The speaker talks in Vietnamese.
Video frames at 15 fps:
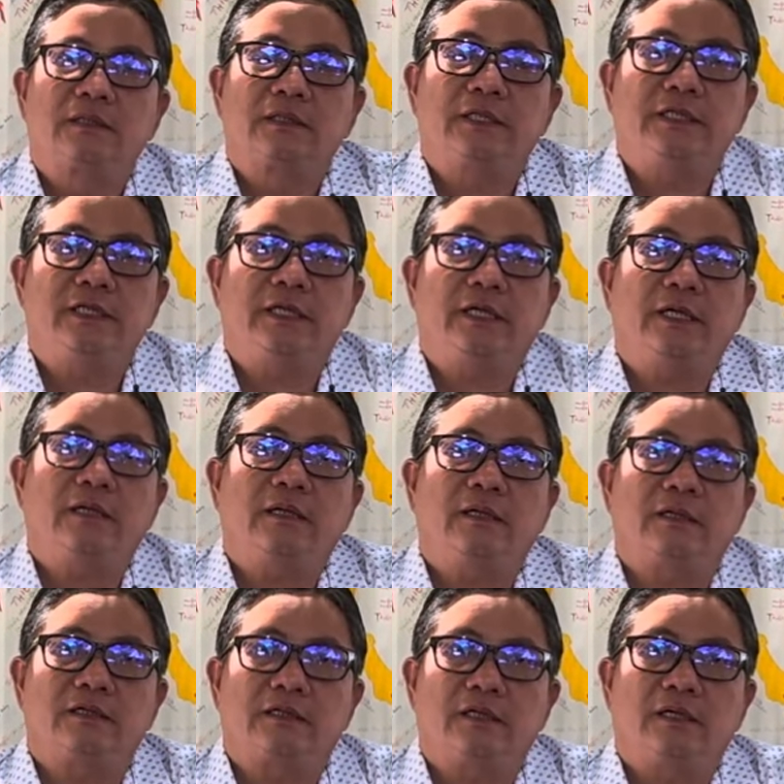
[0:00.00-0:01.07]
thế giới
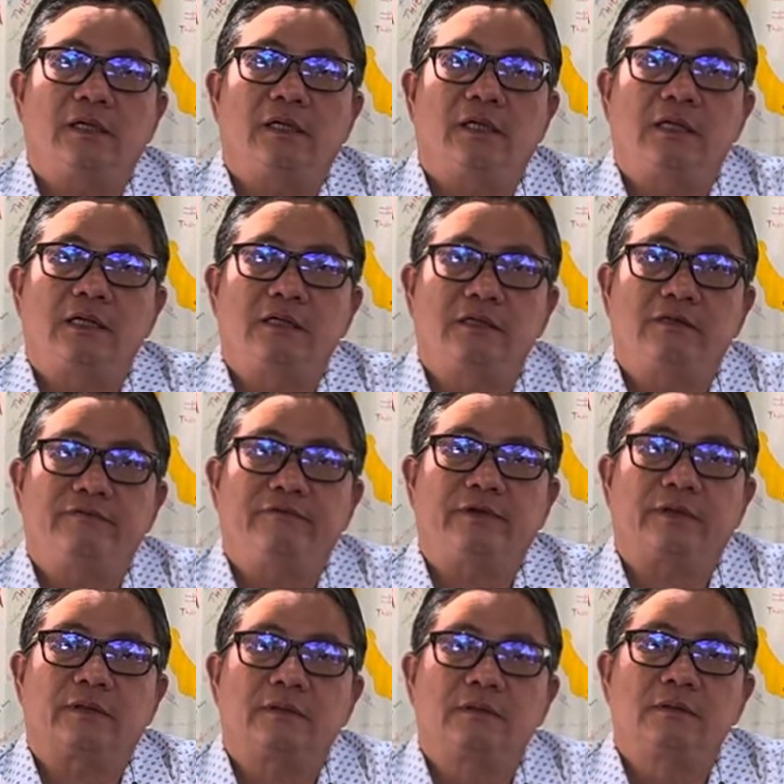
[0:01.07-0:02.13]
lo cho nước Việt